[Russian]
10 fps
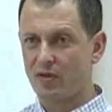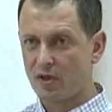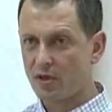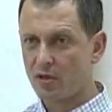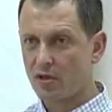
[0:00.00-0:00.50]

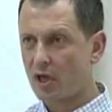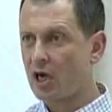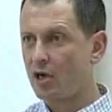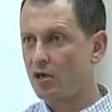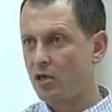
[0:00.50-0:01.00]
Да?
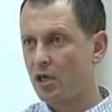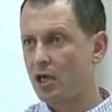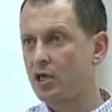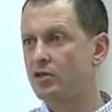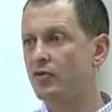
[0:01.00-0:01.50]
Как
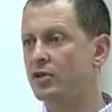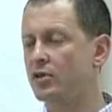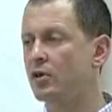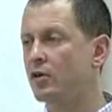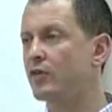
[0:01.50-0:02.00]

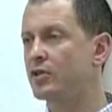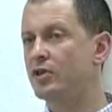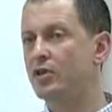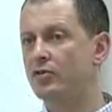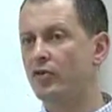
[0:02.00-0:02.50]
оказывается
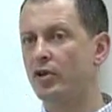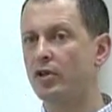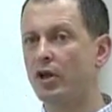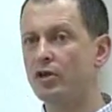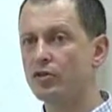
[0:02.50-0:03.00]
воздействие
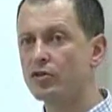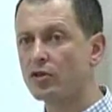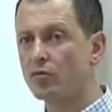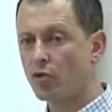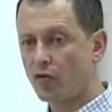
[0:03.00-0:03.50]
на
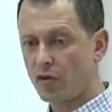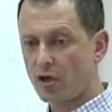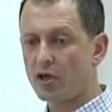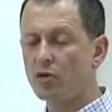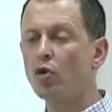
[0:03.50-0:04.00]
личностном уровне?
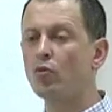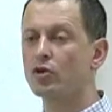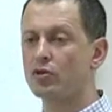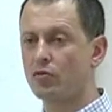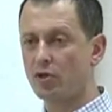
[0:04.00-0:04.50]
Каким
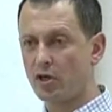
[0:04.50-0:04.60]
образом? Да?